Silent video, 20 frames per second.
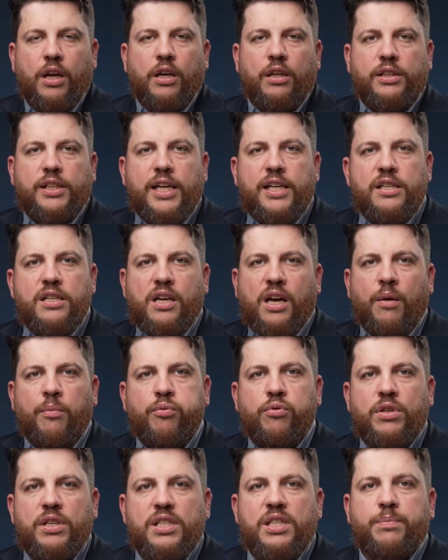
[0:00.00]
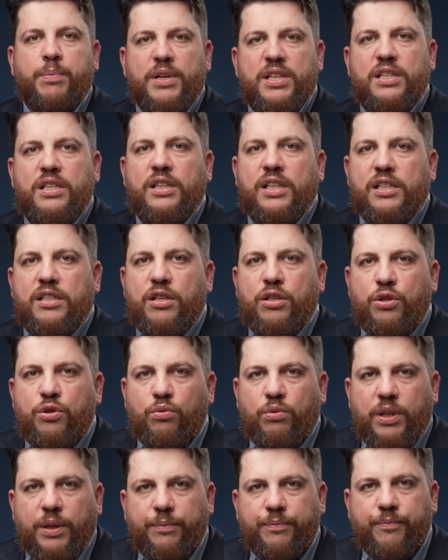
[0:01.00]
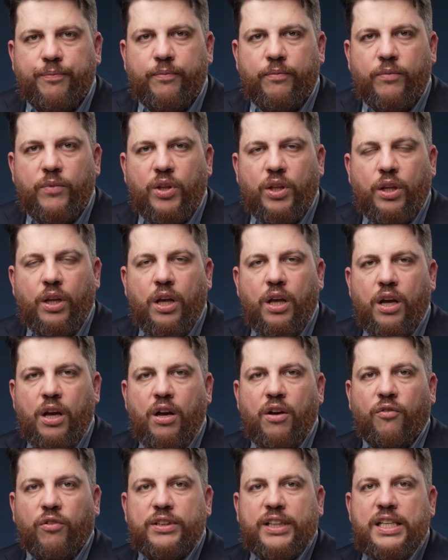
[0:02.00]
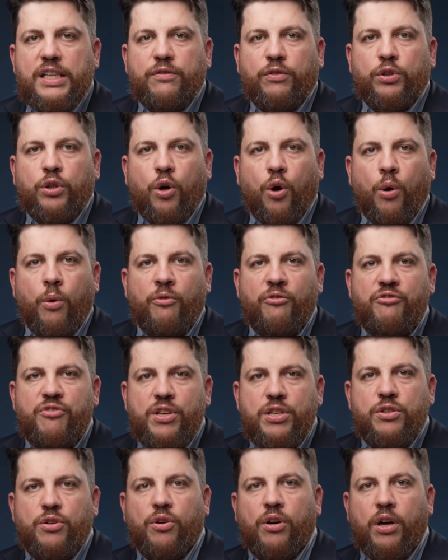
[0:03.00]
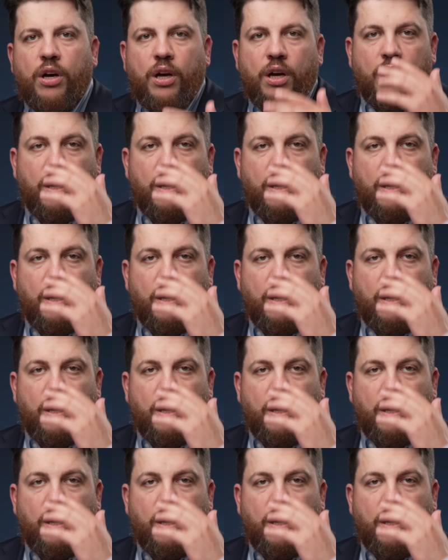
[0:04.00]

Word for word: Дяденька Путин, спаси нас отсюда. Вот эти вот хоум-видео,